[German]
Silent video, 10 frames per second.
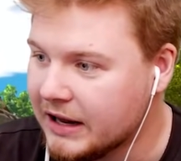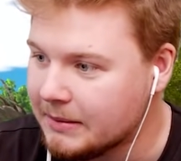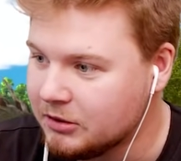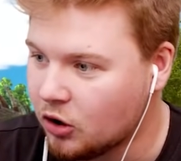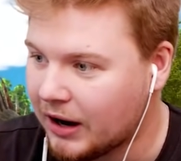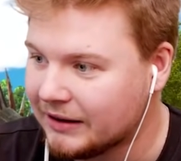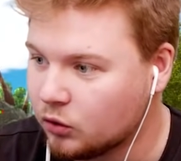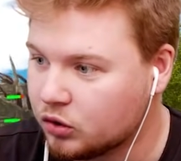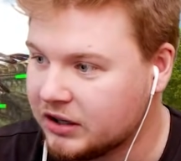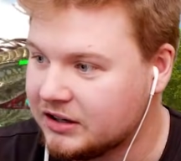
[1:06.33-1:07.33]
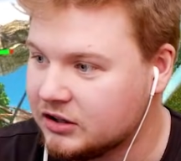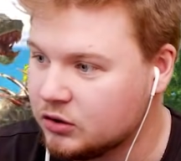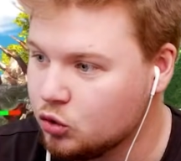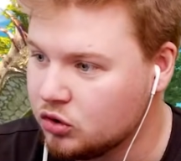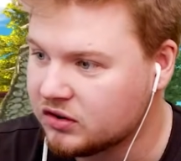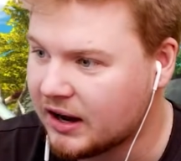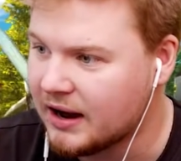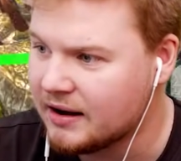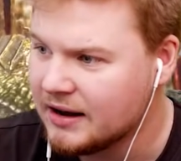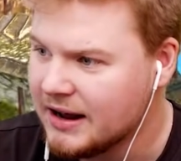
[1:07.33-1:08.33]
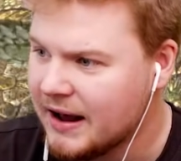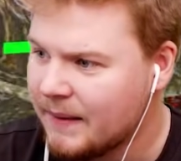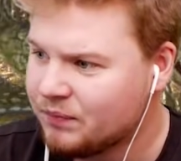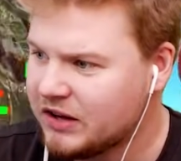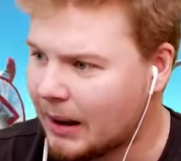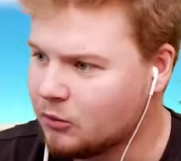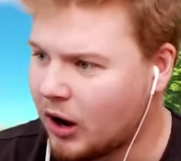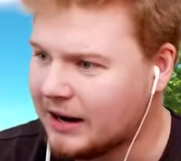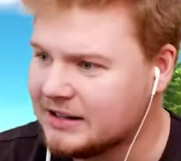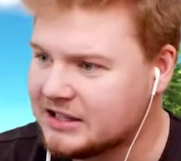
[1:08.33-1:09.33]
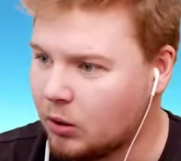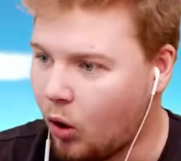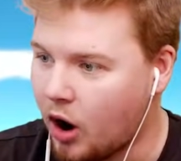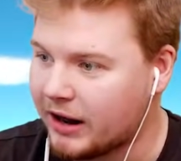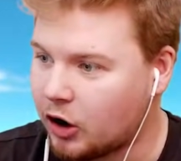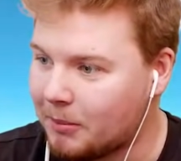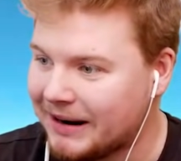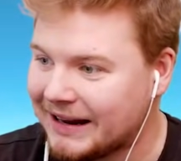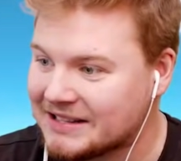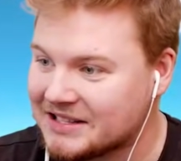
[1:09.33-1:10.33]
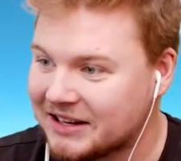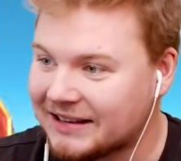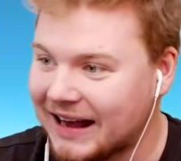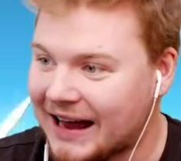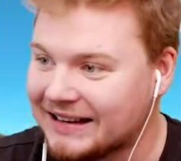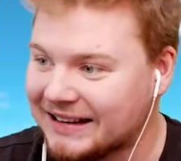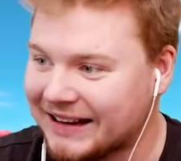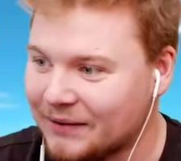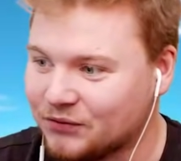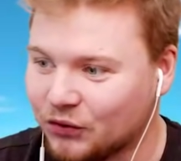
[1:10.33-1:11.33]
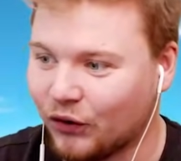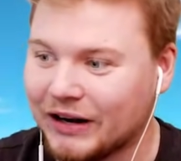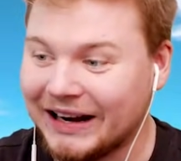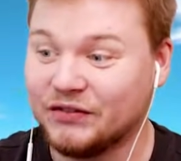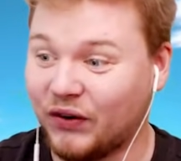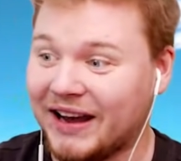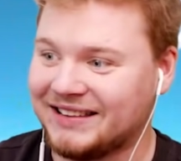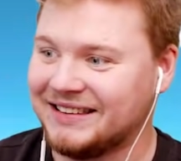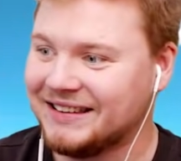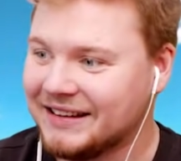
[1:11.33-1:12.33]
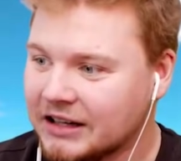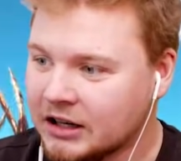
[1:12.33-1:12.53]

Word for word: Leben die noch hat. Okay, die Hydra, die haben noch alle Ziele. Oh, da kommen meine ganzen Ritter angekämpft und wollen alle fighten.